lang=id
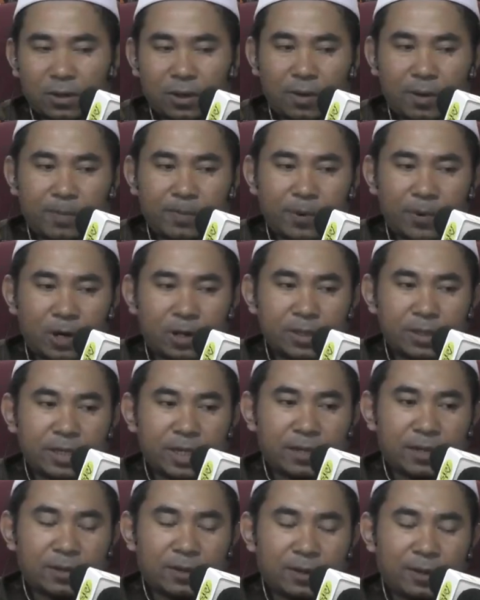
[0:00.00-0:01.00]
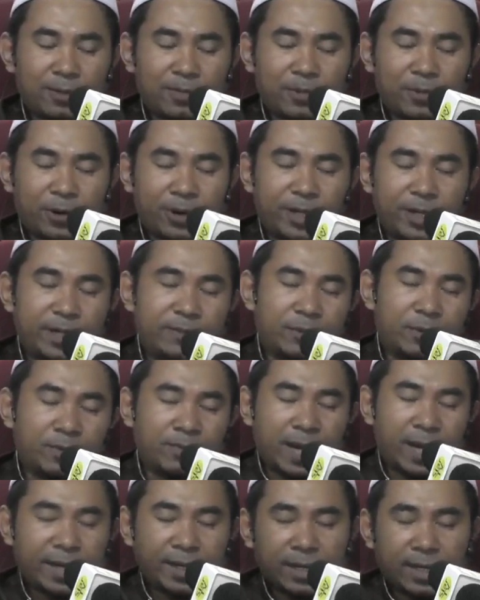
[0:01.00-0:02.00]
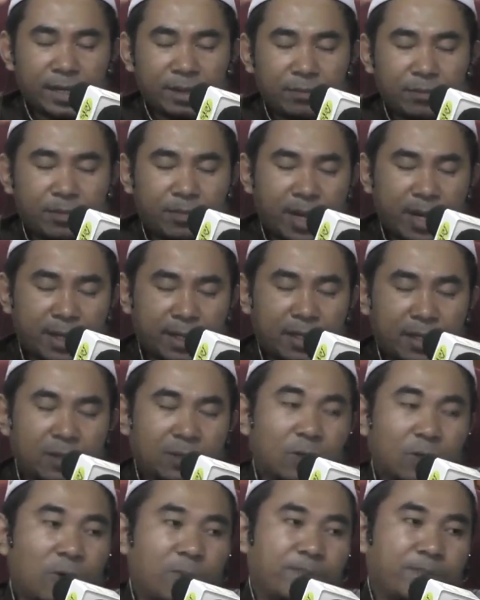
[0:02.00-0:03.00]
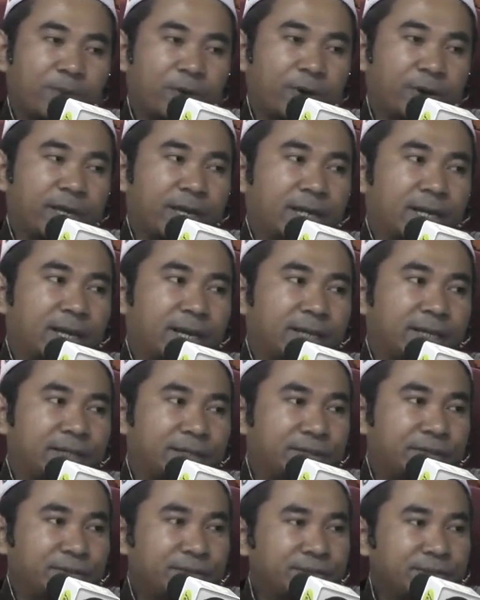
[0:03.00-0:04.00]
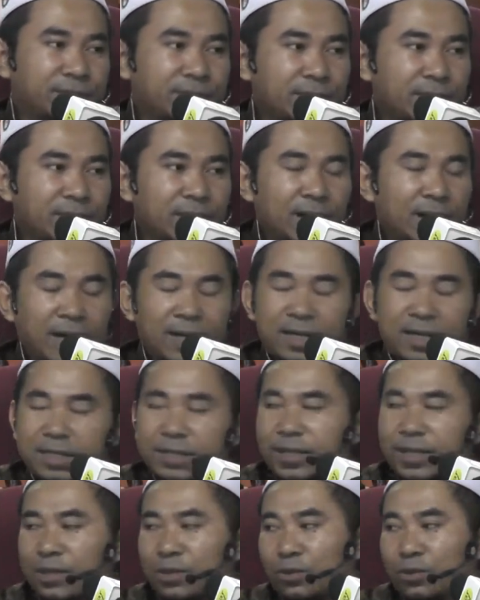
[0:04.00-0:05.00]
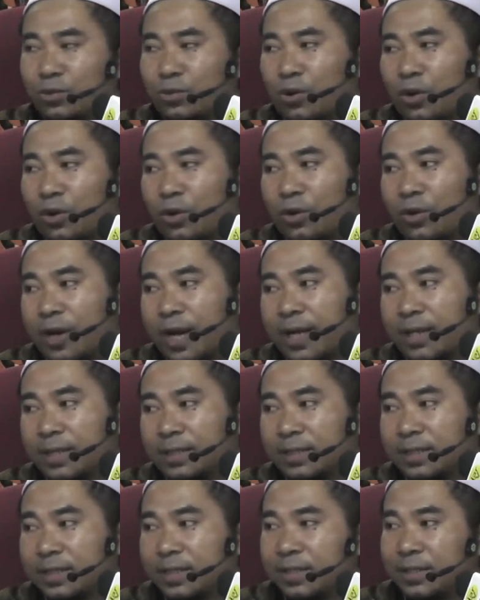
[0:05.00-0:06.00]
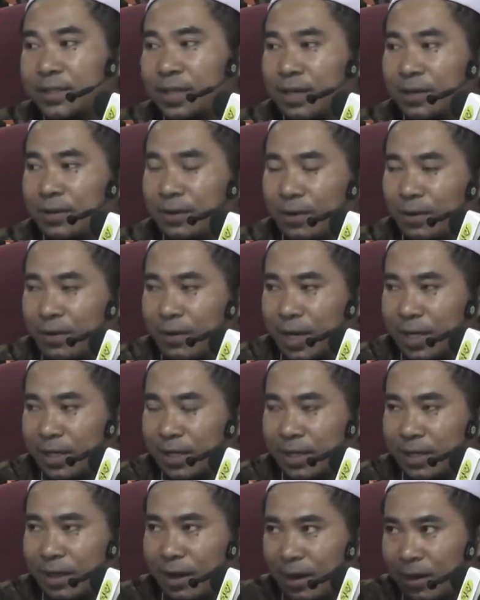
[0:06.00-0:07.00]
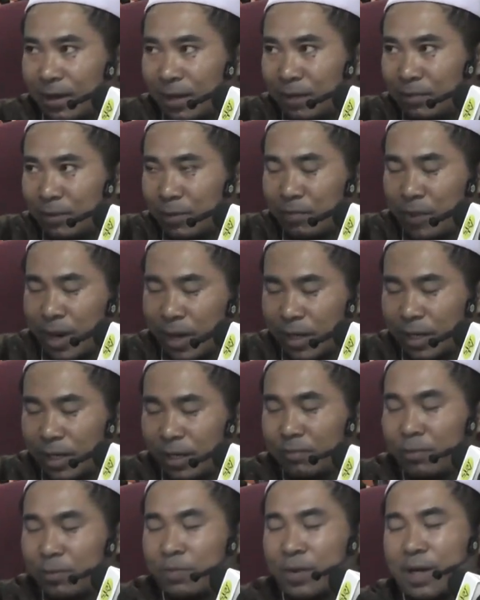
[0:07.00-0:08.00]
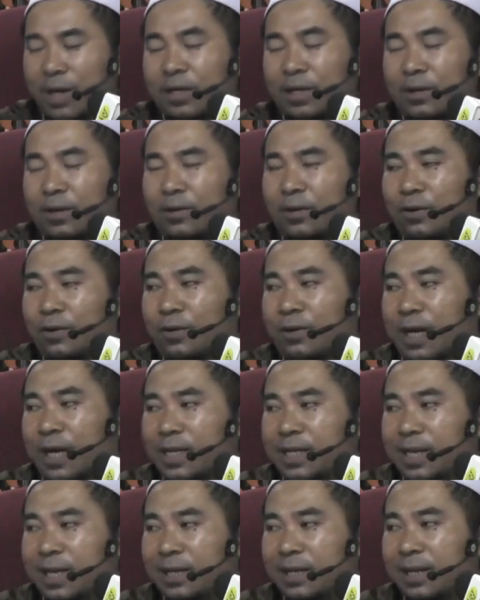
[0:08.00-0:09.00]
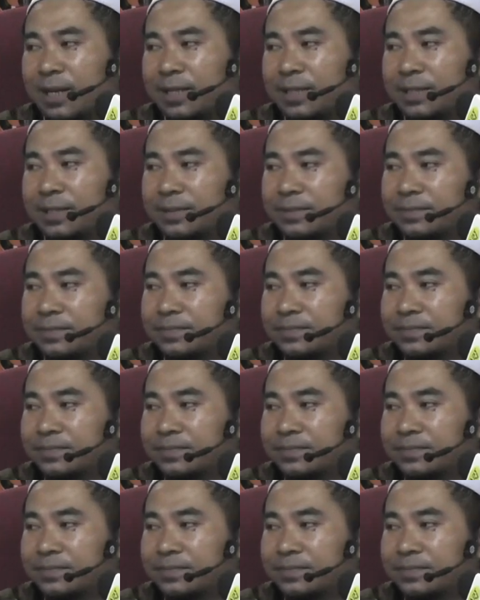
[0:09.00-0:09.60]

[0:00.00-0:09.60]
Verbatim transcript: kelompok yang kelompok ini memanggil-memanggil kelompok yang lain. Ada satu golongan yang golongan ini akan memanggil-memanggil golongan yang lain